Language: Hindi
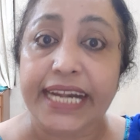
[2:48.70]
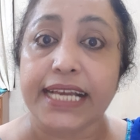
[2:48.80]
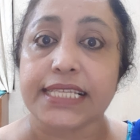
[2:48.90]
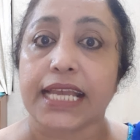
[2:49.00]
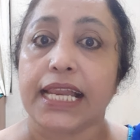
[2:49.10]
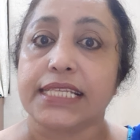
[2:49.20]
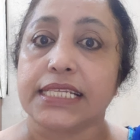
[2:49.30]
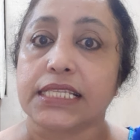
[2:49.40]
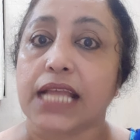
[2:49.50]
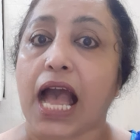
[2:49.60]
लीडर्स के लिए
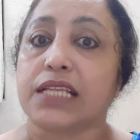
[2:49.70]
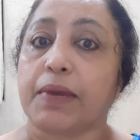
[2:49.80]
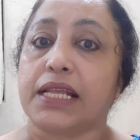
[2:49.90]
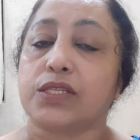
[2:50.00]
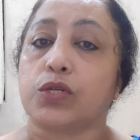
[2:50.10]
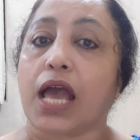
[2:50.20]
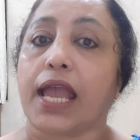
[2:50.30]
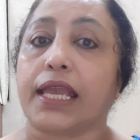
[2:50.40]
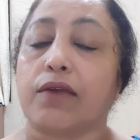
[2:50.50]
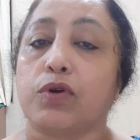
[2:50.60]
जिसने आज मैंने सुना
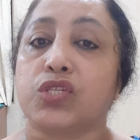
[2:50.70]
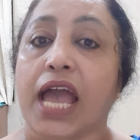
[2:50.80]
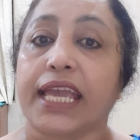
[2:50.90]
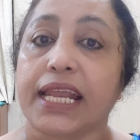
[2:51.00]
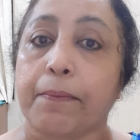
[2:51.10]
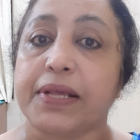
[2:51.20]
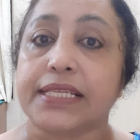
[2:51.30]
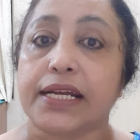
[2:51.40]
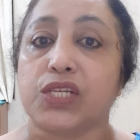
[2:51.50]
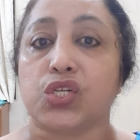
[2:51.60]
है कि वो जाएंगे
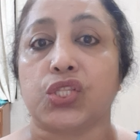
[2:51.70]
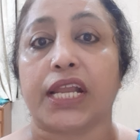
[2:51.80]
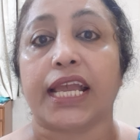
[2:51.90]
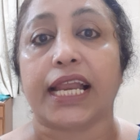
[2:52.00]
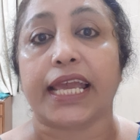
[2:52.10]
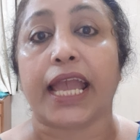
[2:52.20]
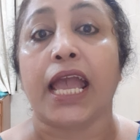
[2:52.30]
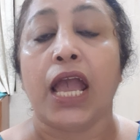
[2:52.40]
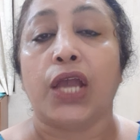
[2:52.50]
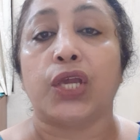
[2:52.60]
रिप्रेजेंटेशन देने के लिए
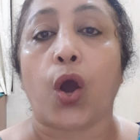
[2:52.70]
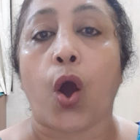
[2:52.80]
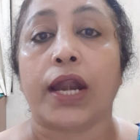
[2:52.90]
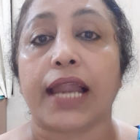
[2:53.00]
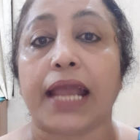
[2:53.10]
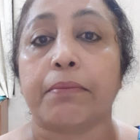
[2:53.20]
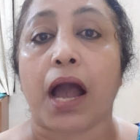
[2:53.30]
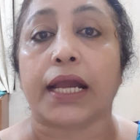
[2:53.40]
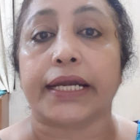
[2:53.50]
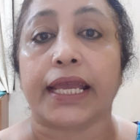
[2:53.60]
या ऑनलाइन
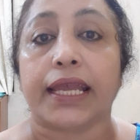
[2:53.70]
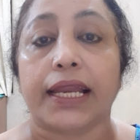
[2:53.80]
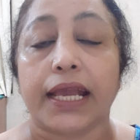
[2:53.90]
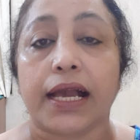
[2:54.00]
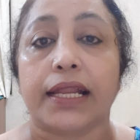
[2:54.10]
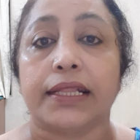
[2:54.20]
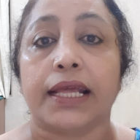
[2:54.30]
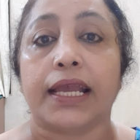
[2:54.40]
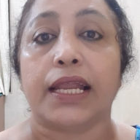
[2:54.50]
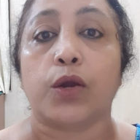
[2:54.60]
मार्केटिंग के लिए
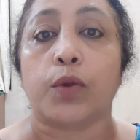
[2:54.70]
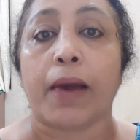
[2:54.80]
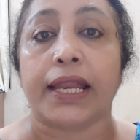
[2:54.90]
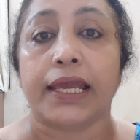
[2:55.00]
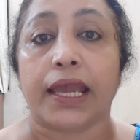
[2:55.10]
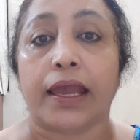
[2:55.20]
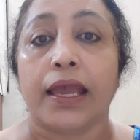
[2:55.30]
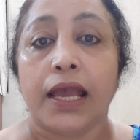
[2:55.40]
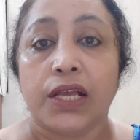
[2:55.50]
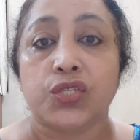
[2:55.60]
खरीदने के लिए कुर्बानी के
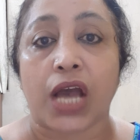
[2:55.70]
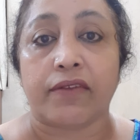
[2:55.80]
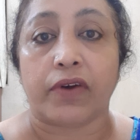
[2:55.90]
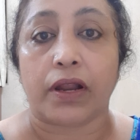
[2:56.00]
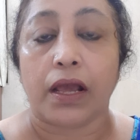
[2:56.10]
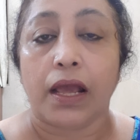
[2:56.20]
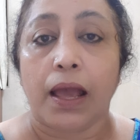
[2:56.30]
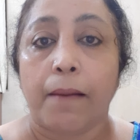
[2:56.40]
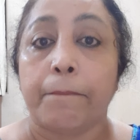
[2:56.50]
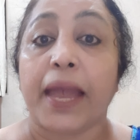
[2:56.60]
जानवर
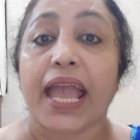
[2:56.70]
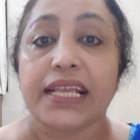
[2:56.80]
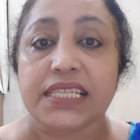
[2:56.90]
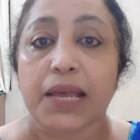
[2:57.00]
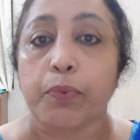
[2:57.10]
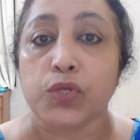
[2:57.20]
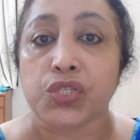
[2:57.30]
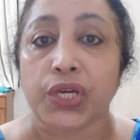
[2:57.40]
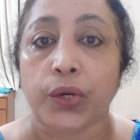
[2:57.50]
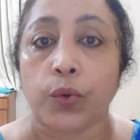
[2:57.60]
मैं इनसे
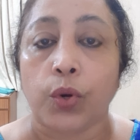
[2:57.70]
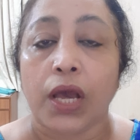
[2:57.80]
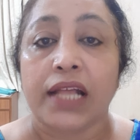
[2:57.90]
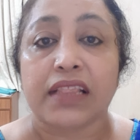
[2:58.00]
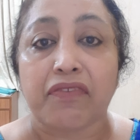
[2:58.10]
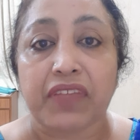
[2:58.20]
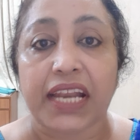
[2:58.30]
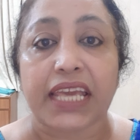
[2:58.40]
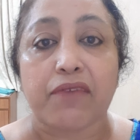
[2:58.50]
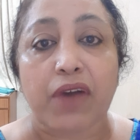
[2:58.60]
पूछती हूँ
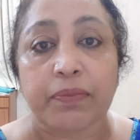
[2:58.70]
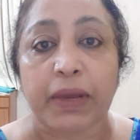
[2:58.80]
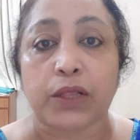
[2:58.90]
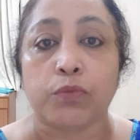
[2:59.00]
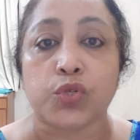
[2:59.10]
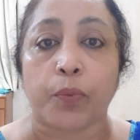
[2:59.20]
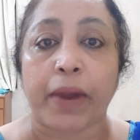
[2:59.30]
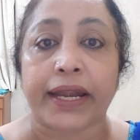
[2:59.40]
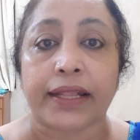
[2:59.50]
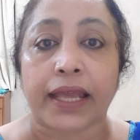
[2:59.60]
तफ्तीन के वक्त भी तुम चुप
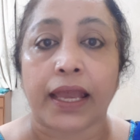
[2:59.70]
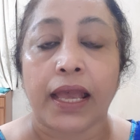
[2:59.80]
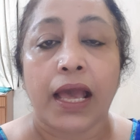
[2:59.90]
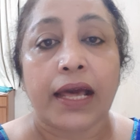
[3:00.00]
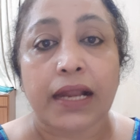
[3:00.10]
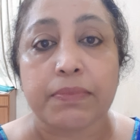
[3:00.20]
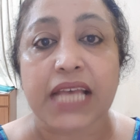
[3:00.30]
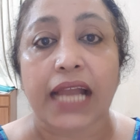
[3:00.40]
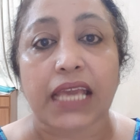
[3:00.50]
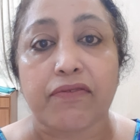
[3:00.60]
बैठे थे
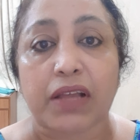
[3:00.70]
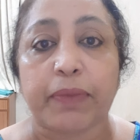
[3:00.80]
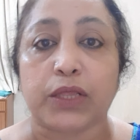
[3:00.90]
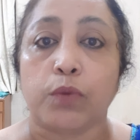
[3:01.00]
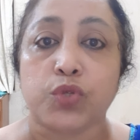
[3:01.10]
रमजान के वक्त भी तुम